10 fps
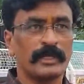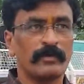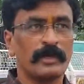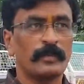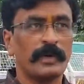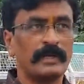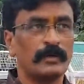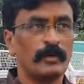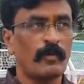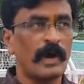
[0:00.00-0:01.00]
ఇరవై
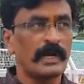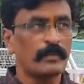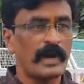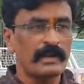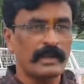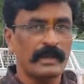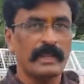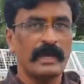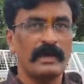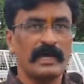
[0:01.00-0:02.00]
రూపాయలు వాటర్ బాటిల్
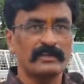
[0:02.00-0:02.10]
కన్నా